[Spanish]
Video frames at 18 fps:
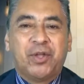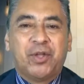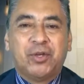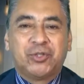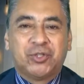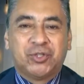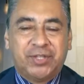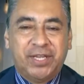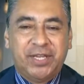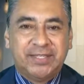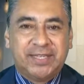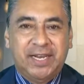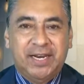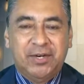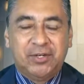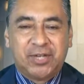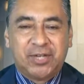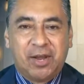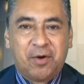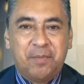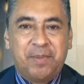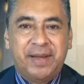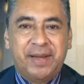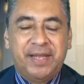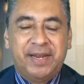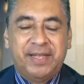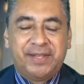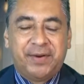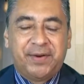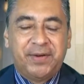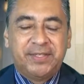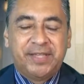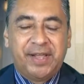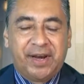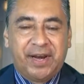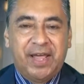todos ustedes quienes nos acompañan a
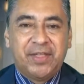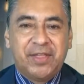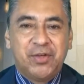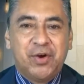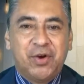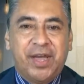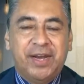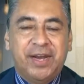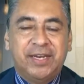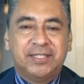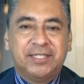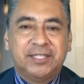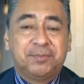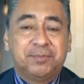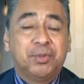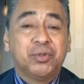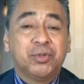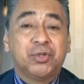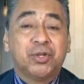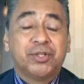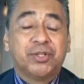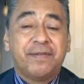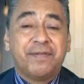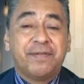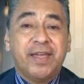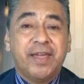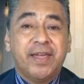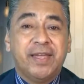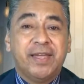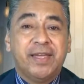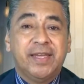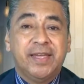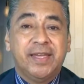través de radiogénesis.tv